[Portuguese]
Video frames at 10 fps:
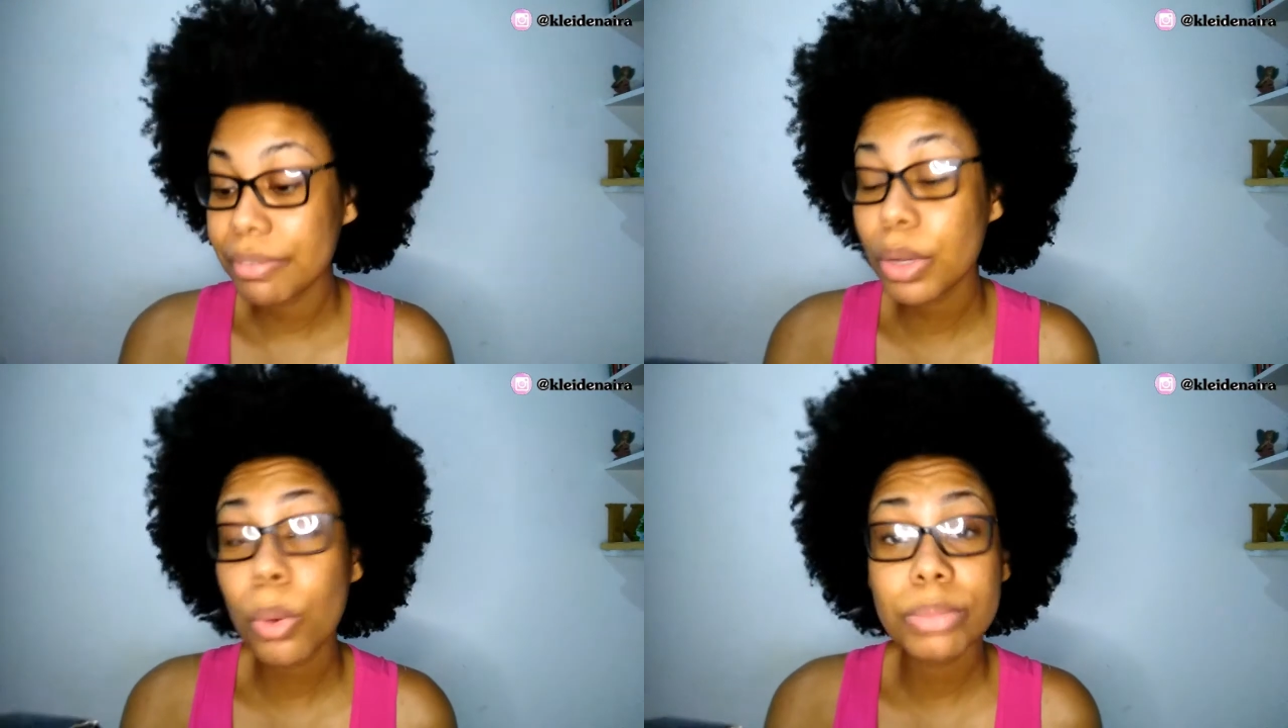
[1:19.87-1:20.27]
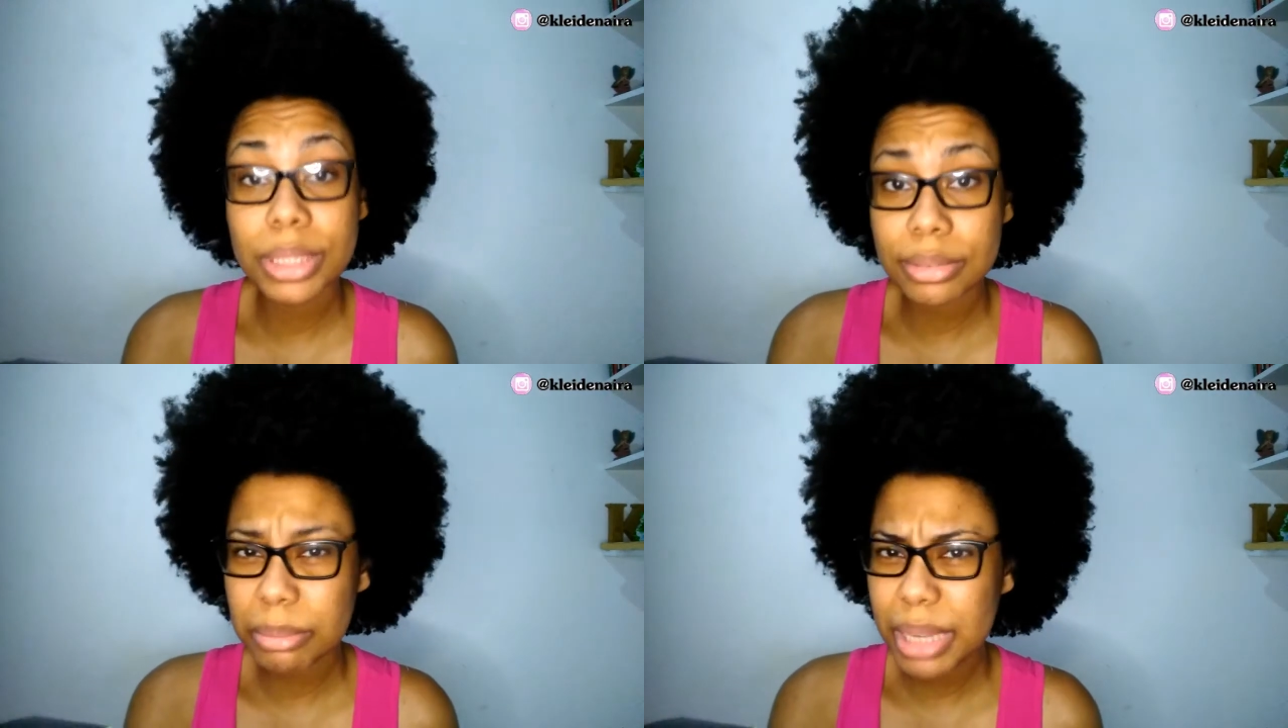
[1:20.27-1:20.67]
Vem com
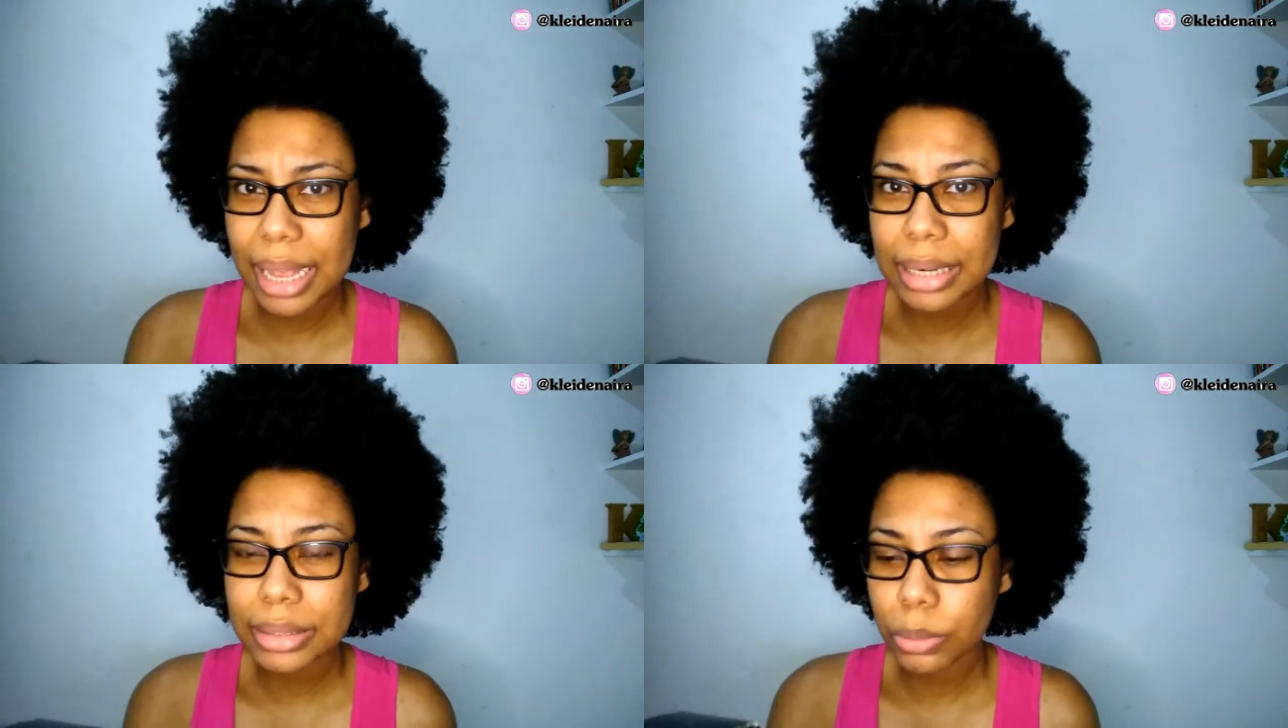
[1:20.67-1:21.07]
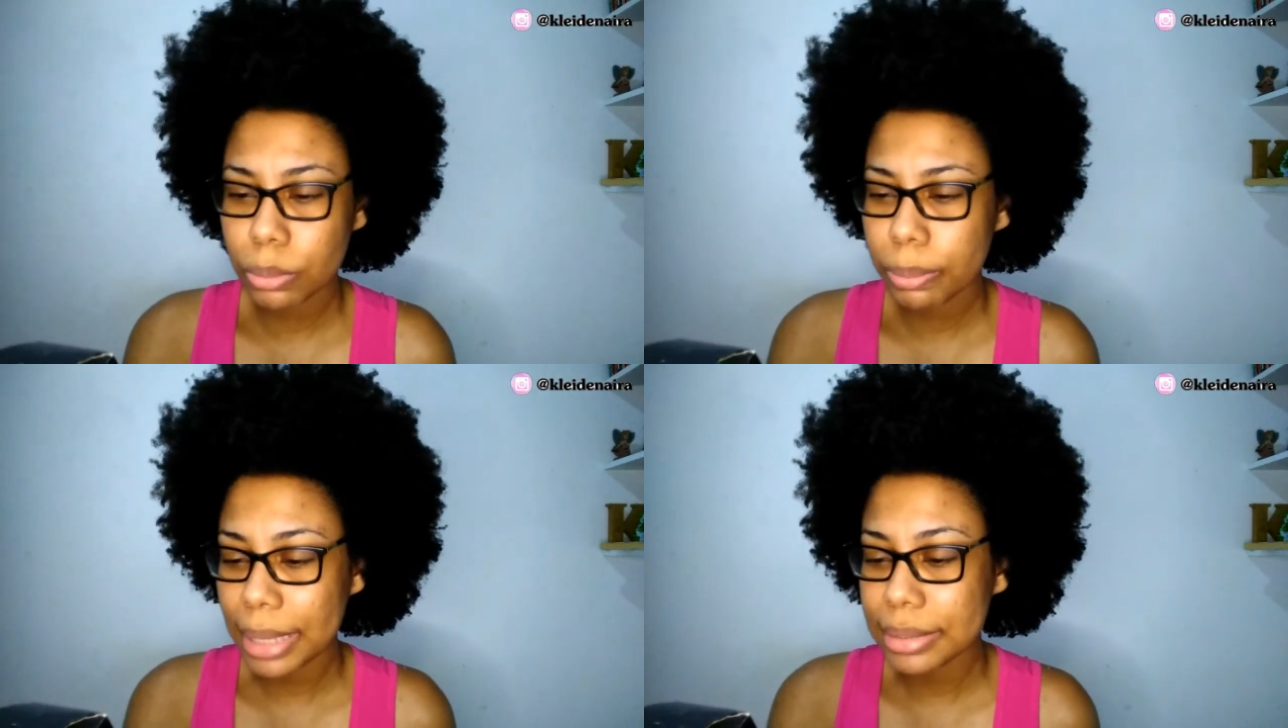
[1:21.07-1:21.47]
30ml, assim, é
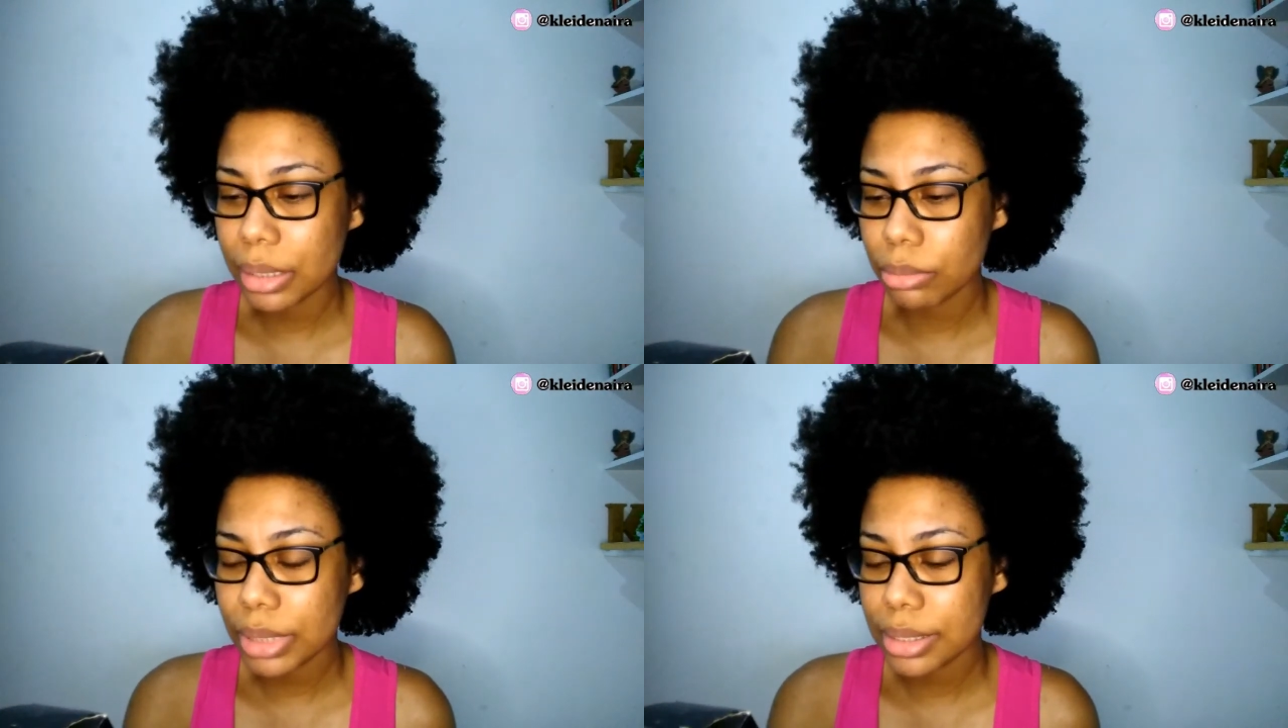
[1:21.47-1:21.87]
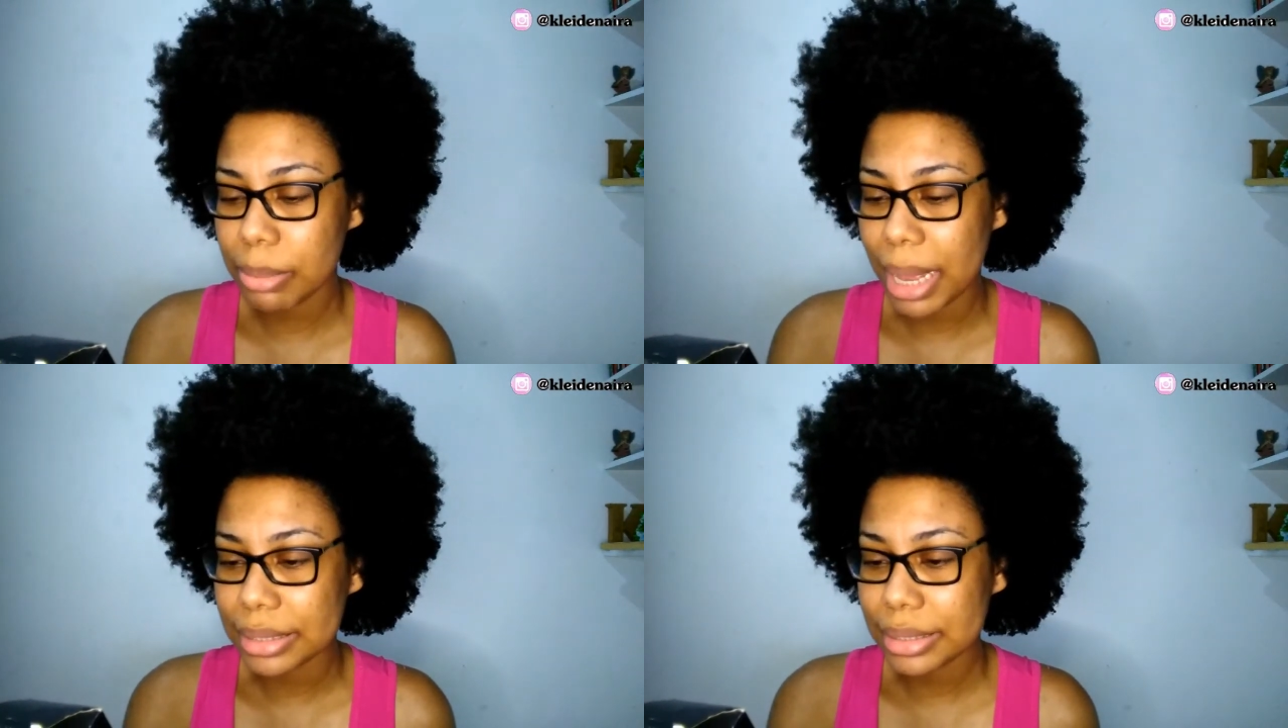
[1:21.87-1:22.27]
um padrão das
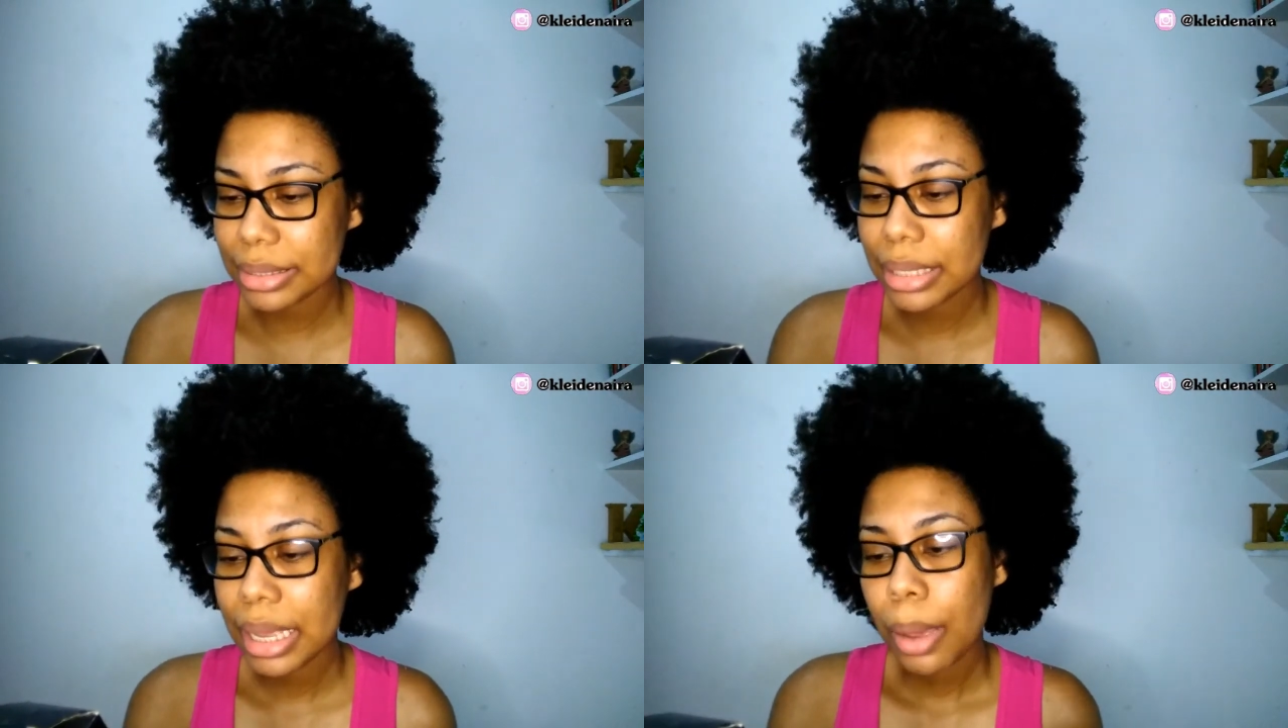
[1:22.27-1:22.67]
bases,